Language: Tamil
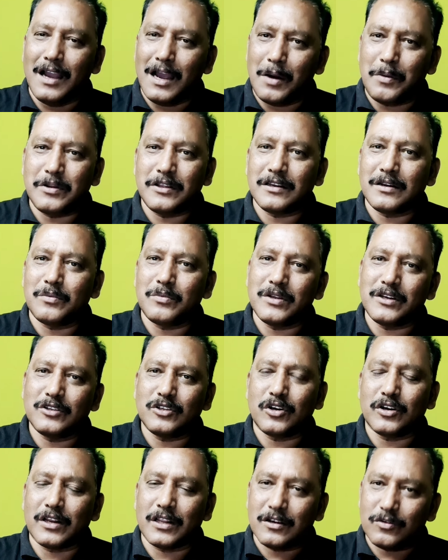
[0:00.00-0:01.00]
அப்படிங்கிற மாதிரி
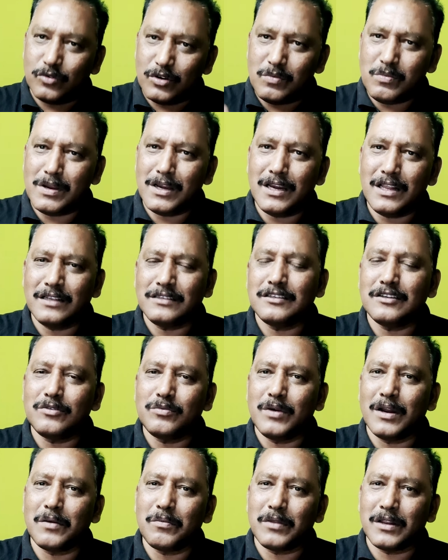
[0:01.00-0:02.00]
சொல்கிறாரு உண்மையிலேயே
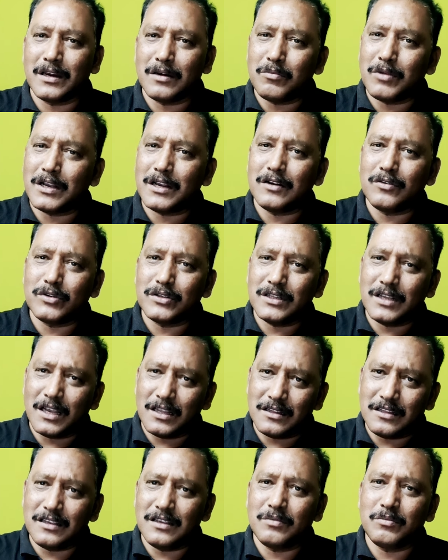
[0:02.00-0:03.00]
சிறுபான்மையினர் மக்கள் வந்து
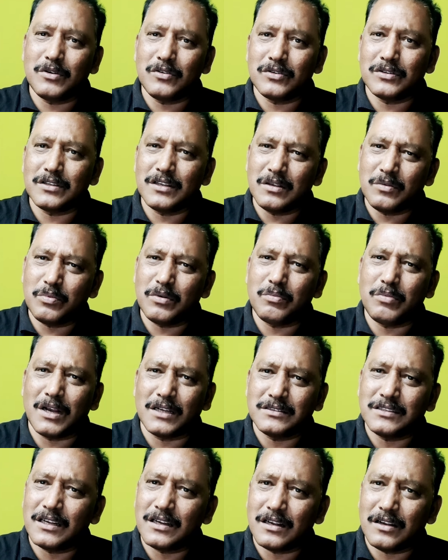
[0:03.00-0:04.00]
அதிகமாக வந்து இப்போ
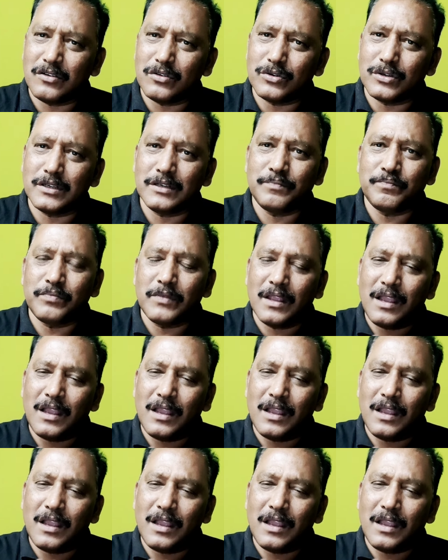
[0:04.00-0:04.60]
பாஜகவுக்கு